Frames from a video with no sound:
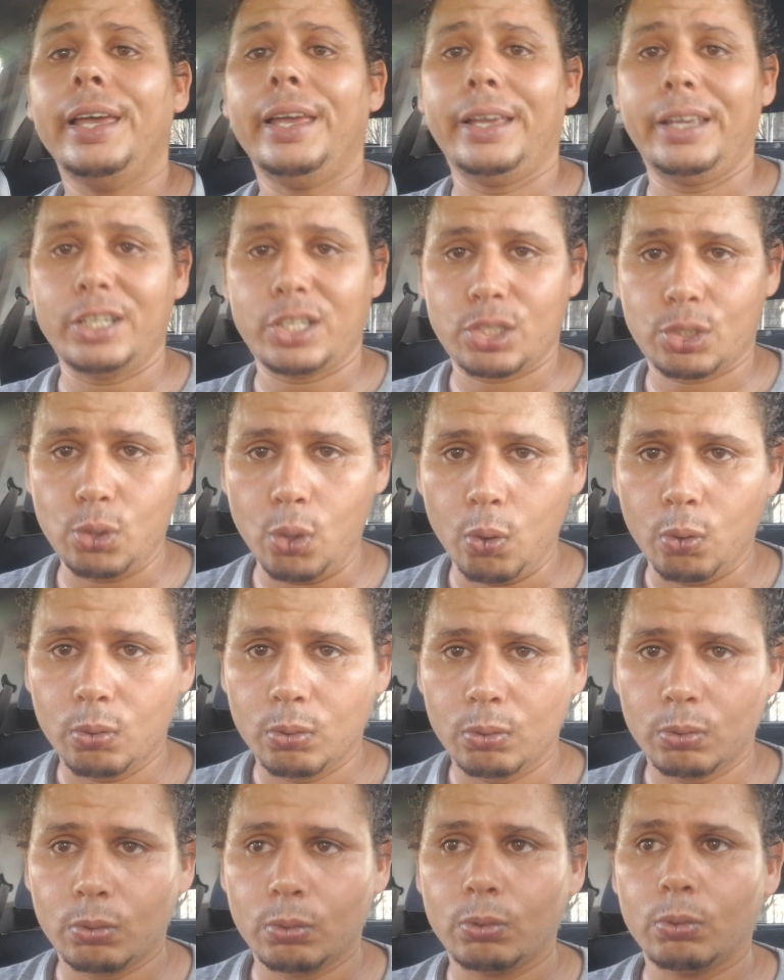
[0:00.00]
عشتو
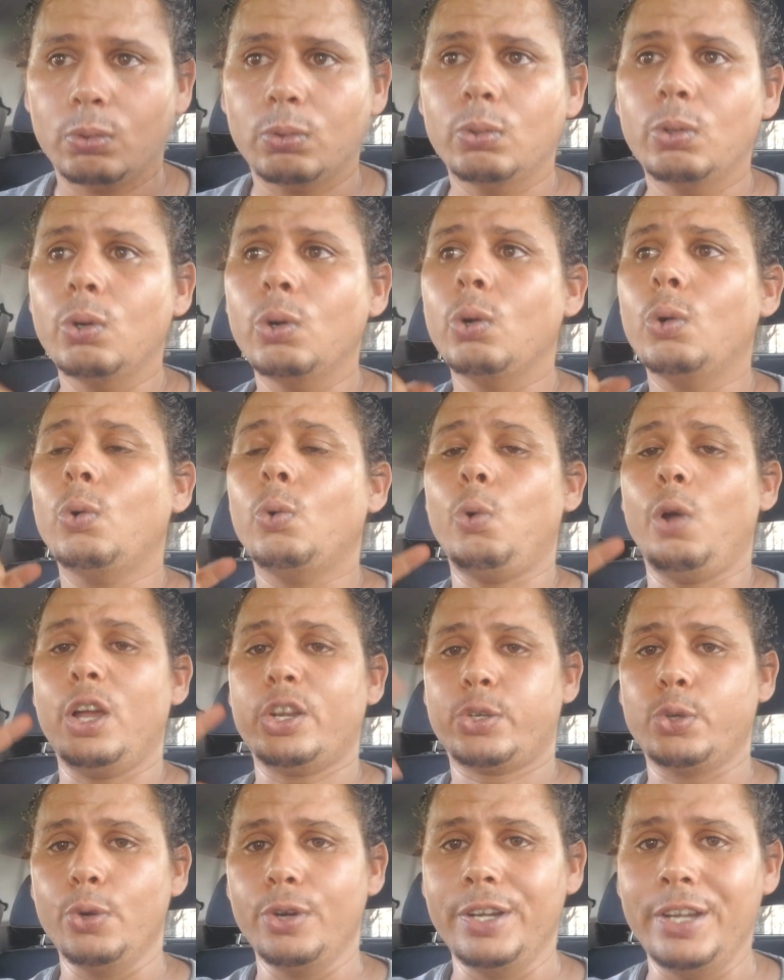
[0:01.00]

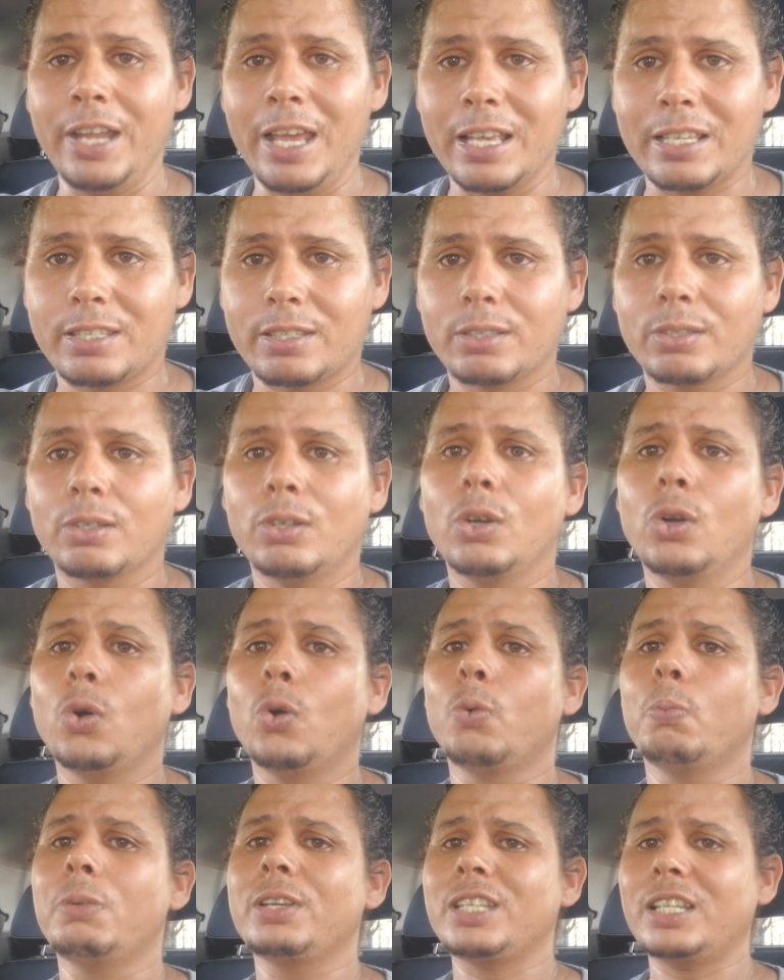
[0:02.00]
وعاشوه الناس
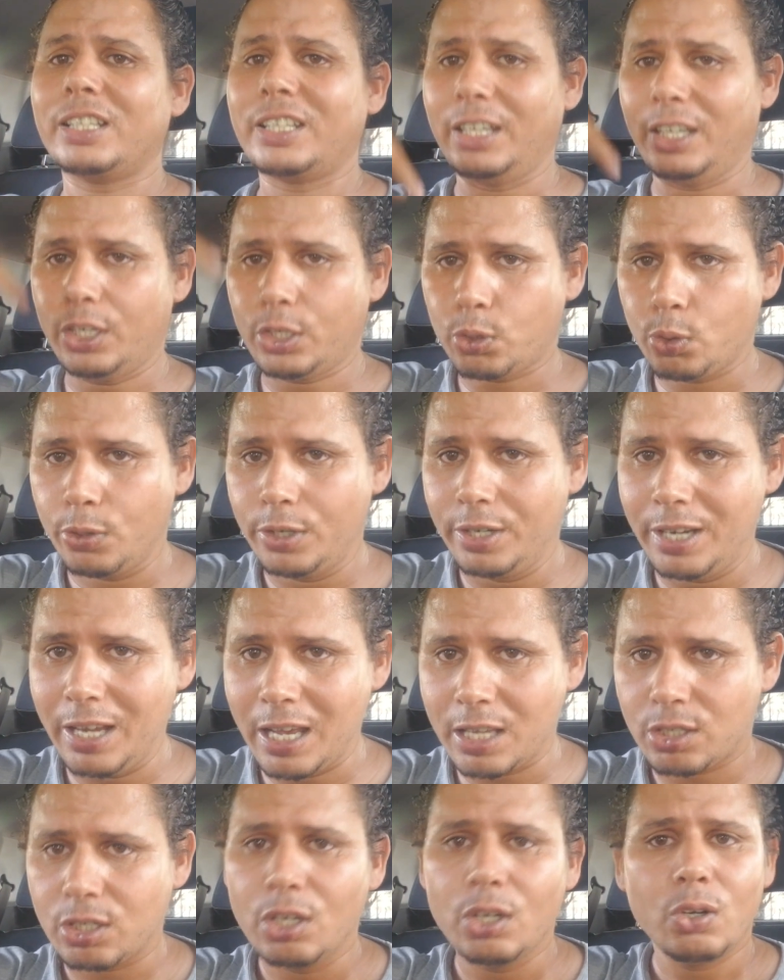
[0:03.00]
ومازال كيعيشوه
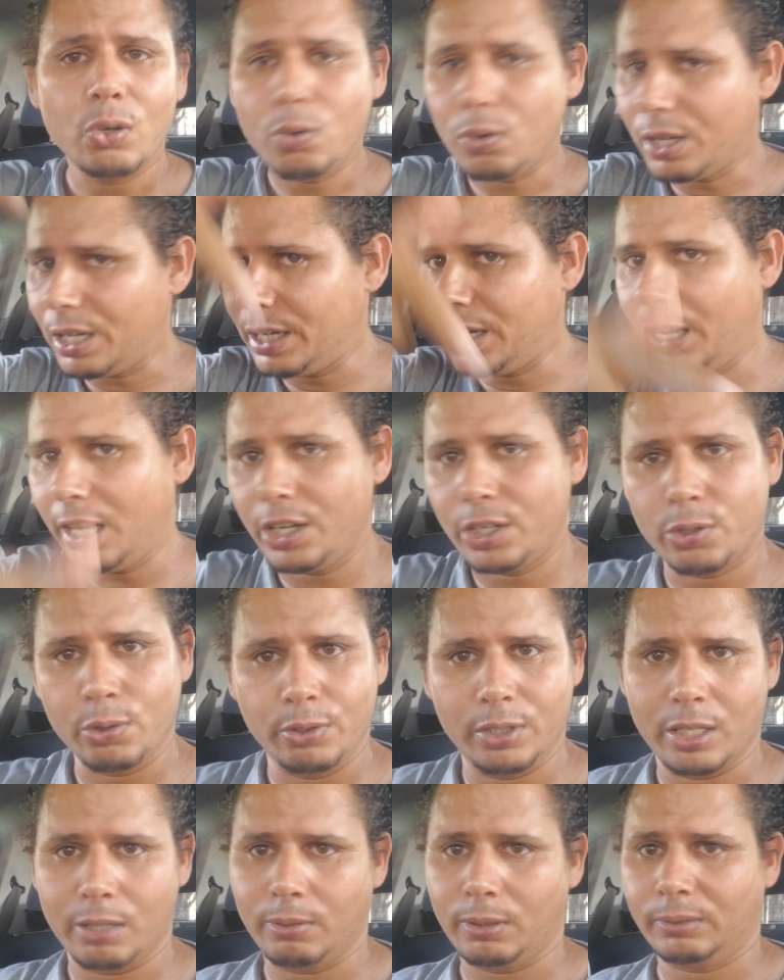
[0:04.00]
الناس وكاين اللي عايشو
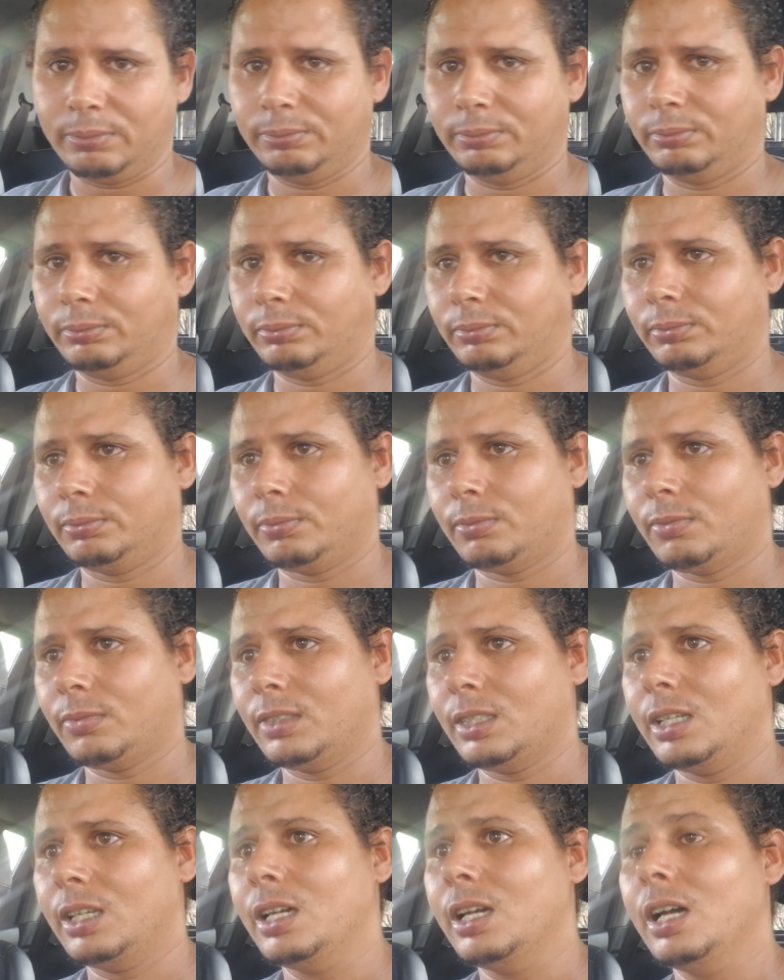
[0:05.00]
دابا
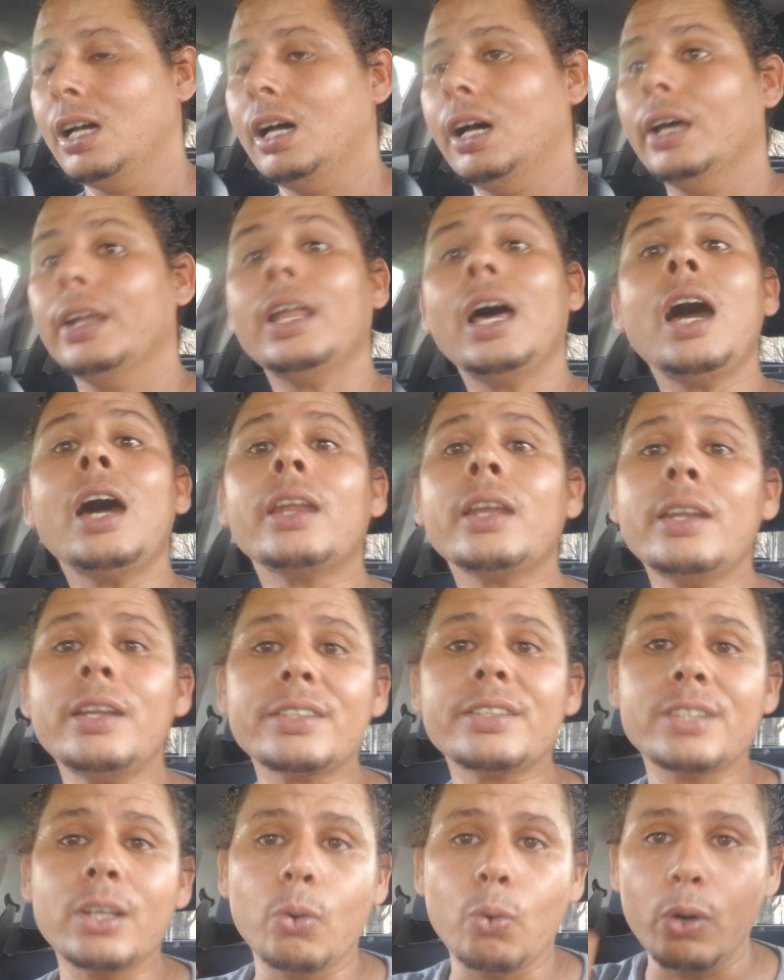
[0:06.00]
نهار انا
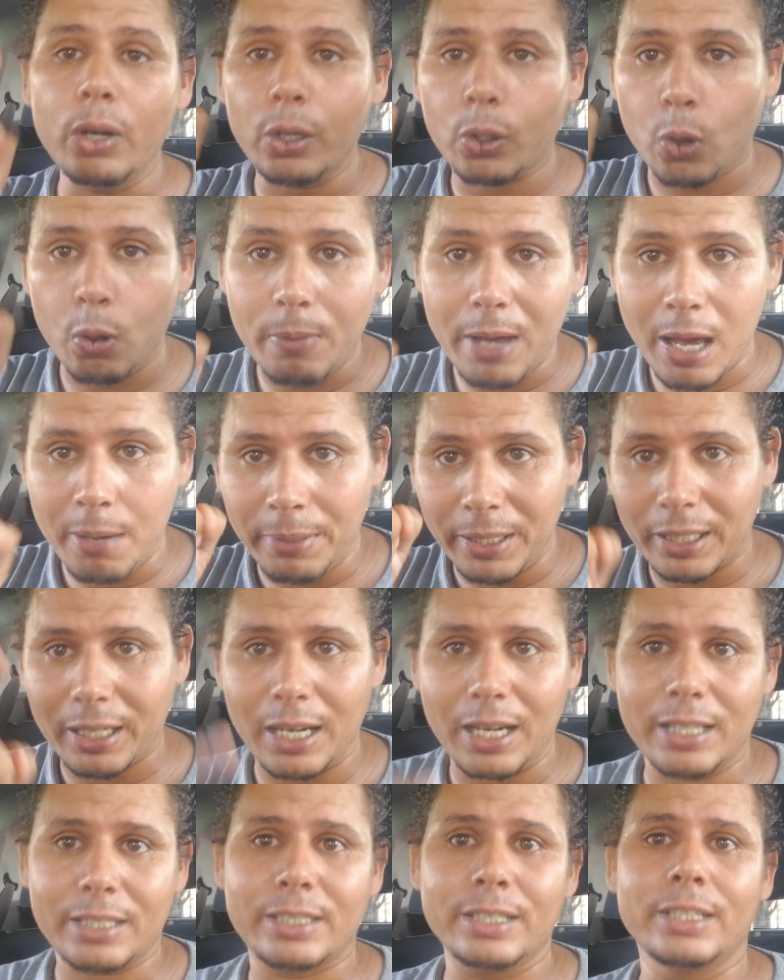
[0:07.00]
تنقول لكم امريكا
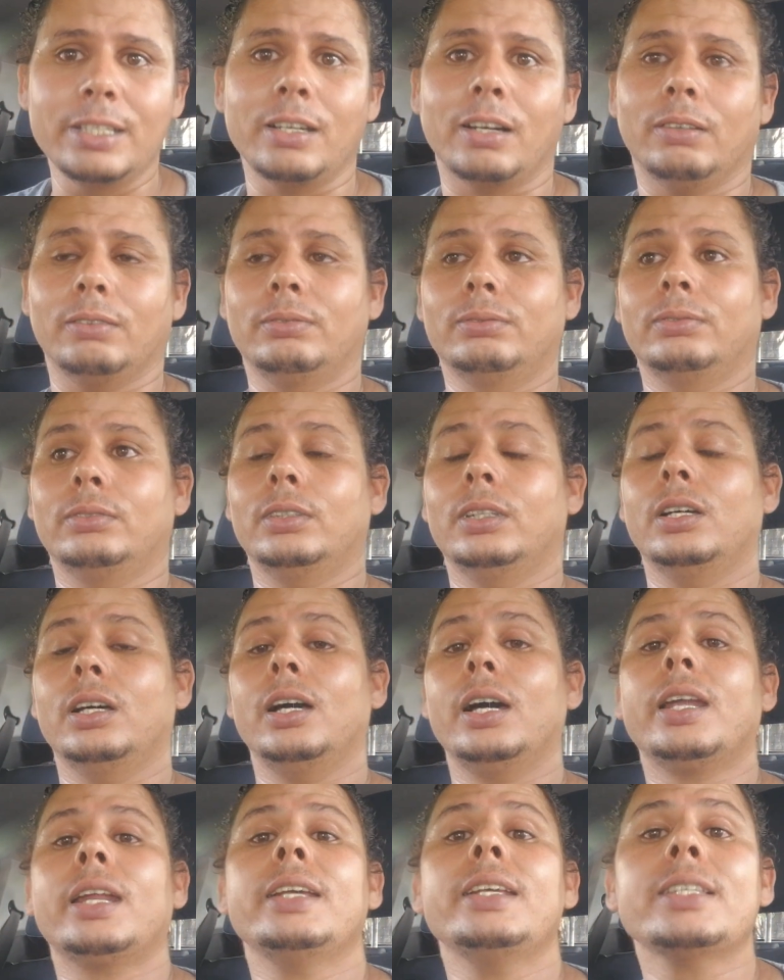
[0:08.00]
اللاتينيه
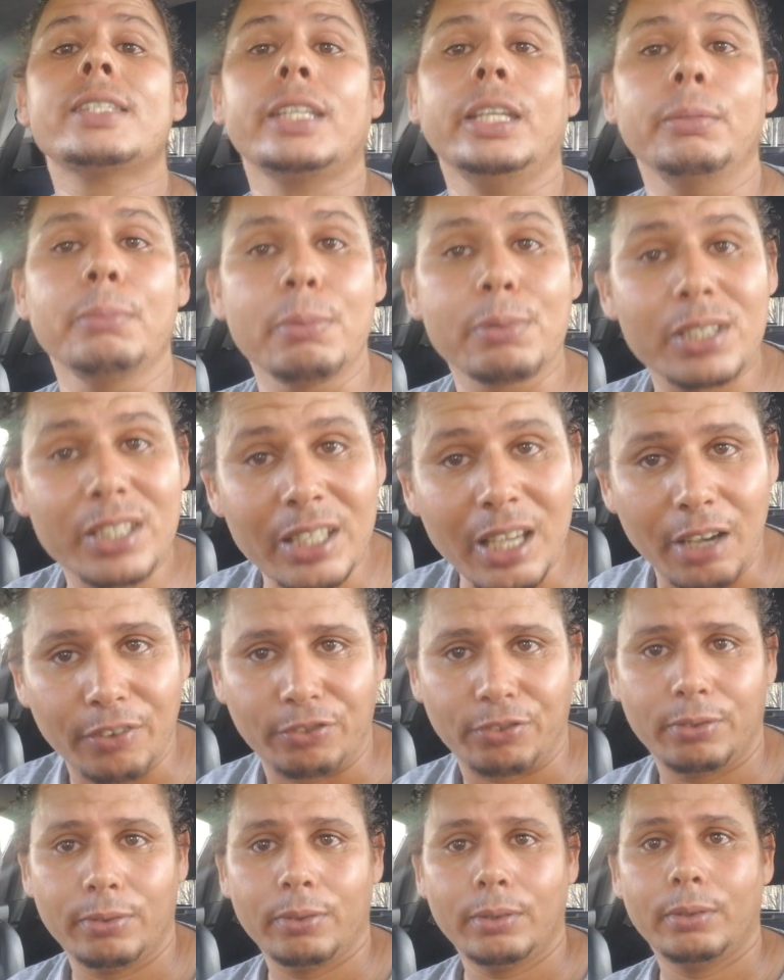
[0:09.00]
راهي صعيبه بزاف
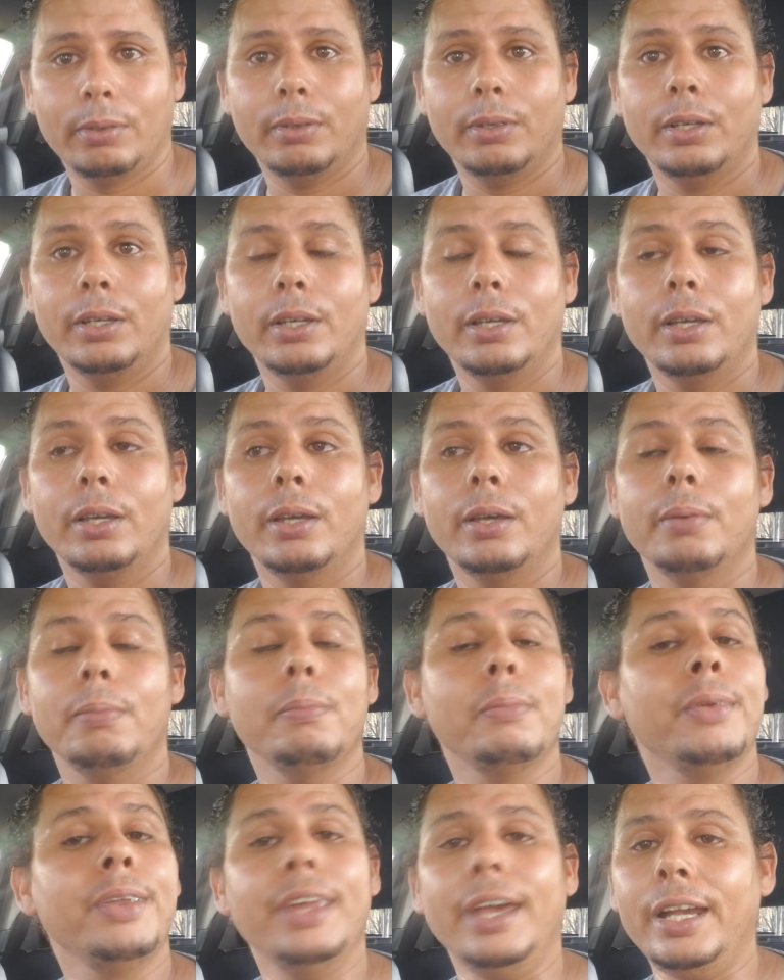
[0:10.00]

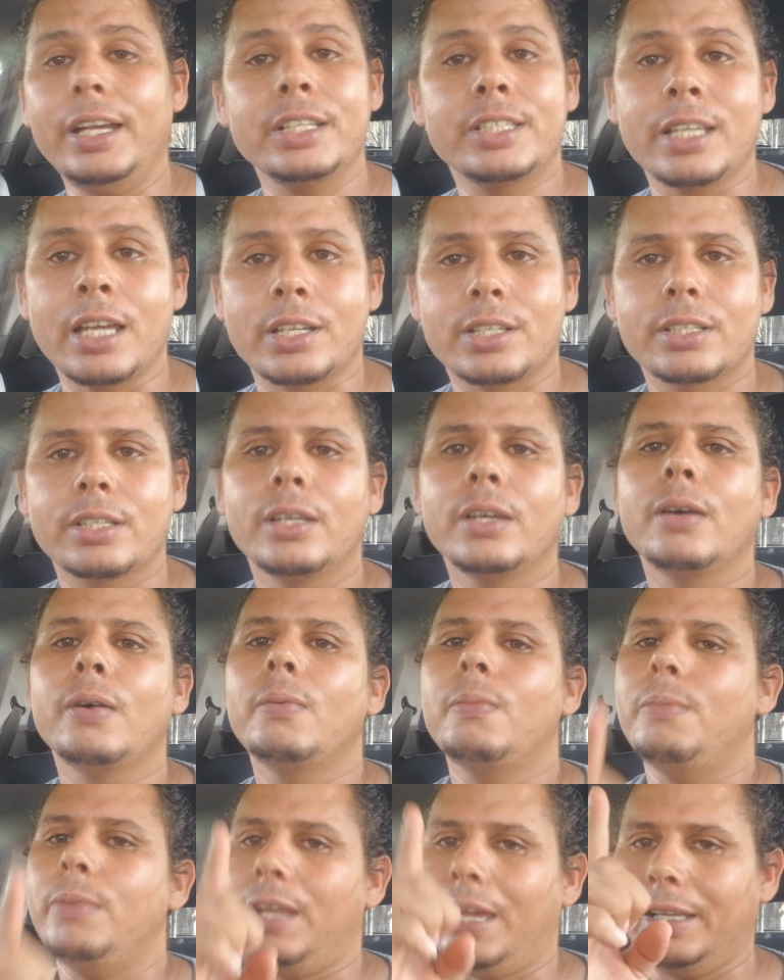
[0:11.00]
من ناحيتاش
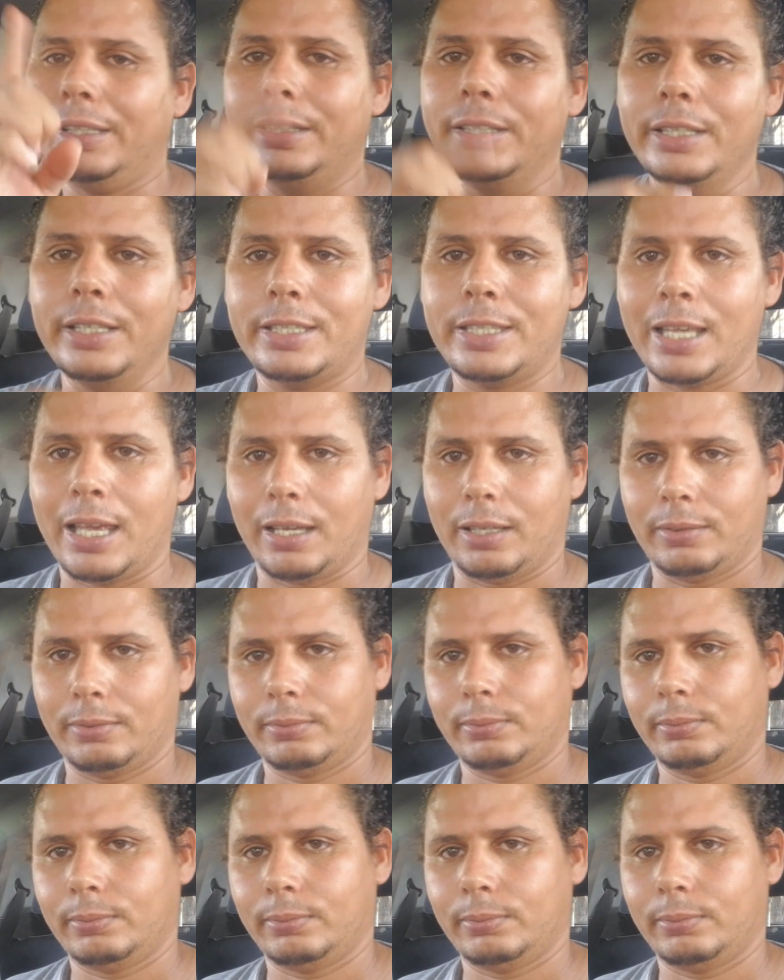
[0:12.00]
من ناحيه النساء